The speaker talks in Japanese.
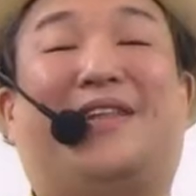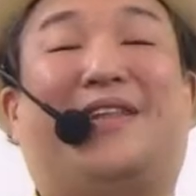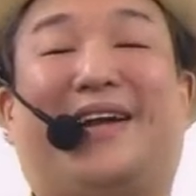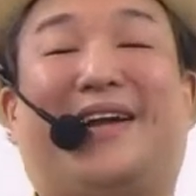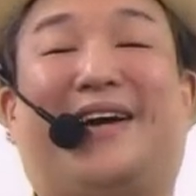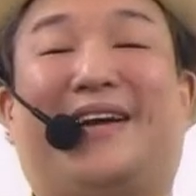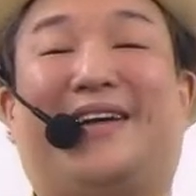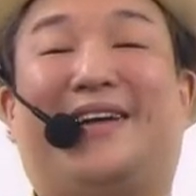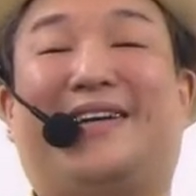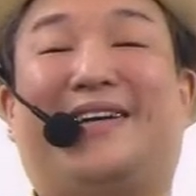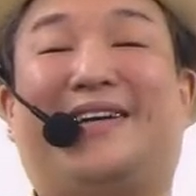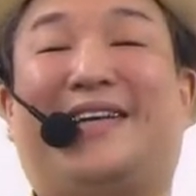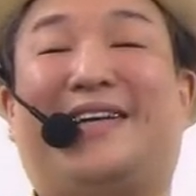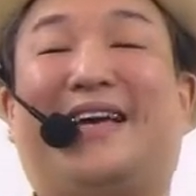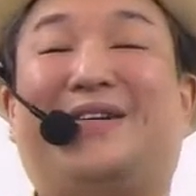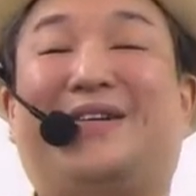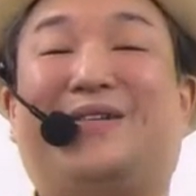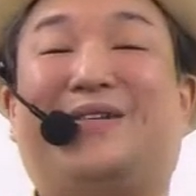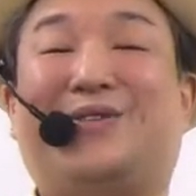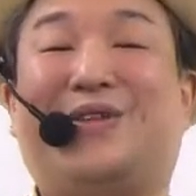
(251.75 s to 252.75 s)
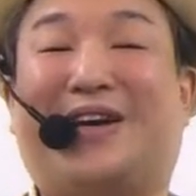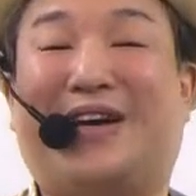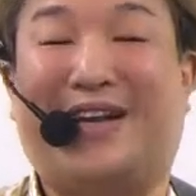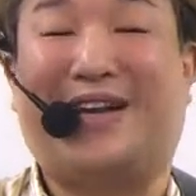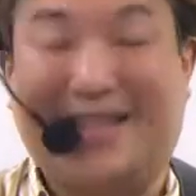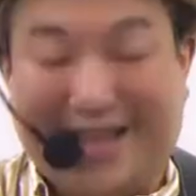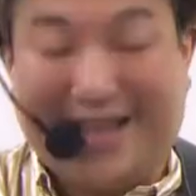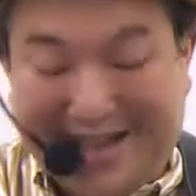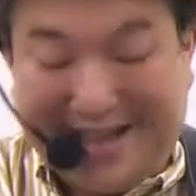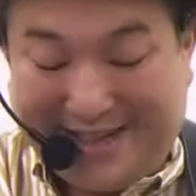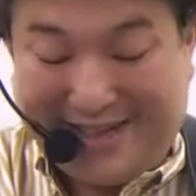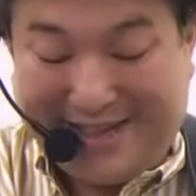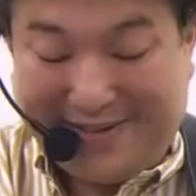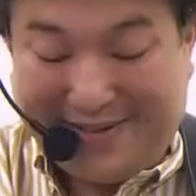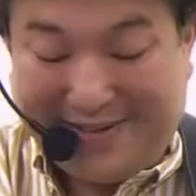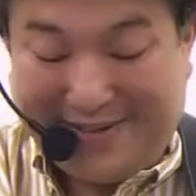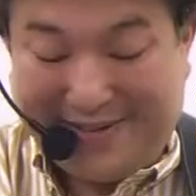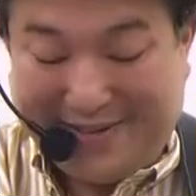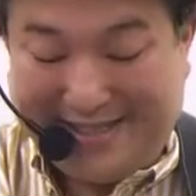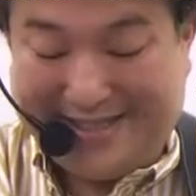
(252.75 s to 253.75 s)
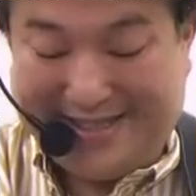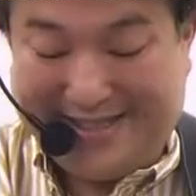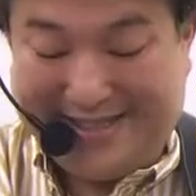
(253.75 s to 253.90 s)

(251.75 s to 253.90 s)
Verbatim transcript: ら健康な体ができます。